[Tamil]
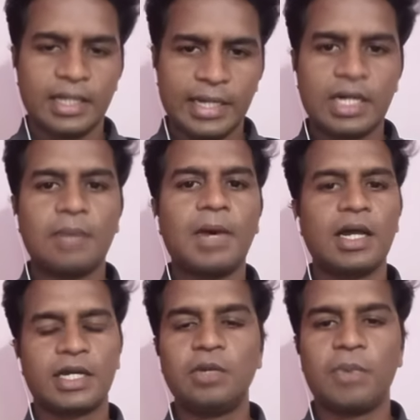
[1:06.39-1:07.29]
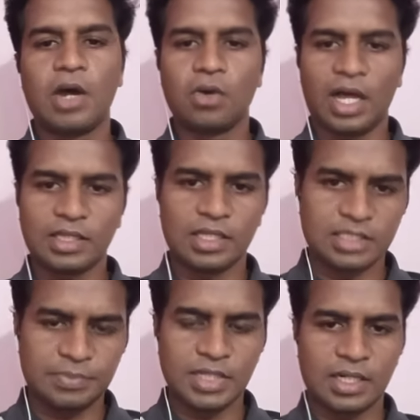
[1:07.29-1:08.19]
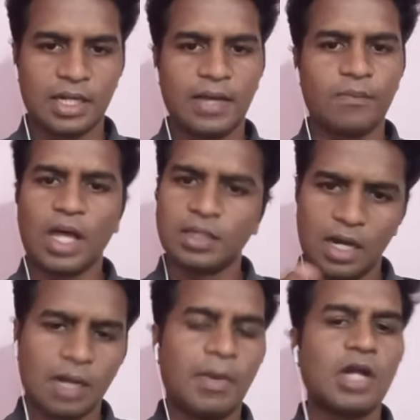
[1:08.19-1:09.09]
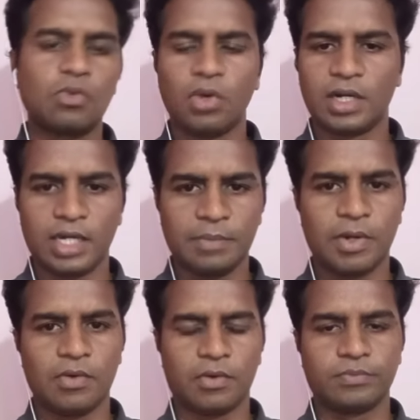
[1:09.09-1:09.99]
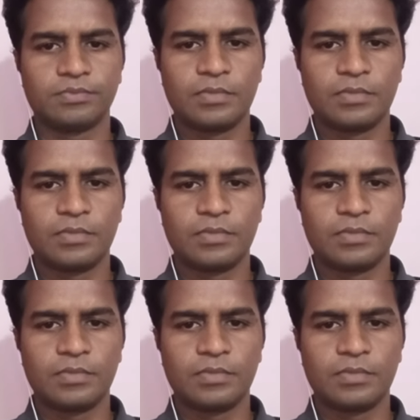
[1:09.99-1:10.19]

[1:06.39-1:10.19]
என்ன மார்க் எடுப்பாங்களோ அந்தந்த சப்ஜெக்டில் அதுக்கான மார்க் உங்களுக்கு கண்டிப்பாக வரும்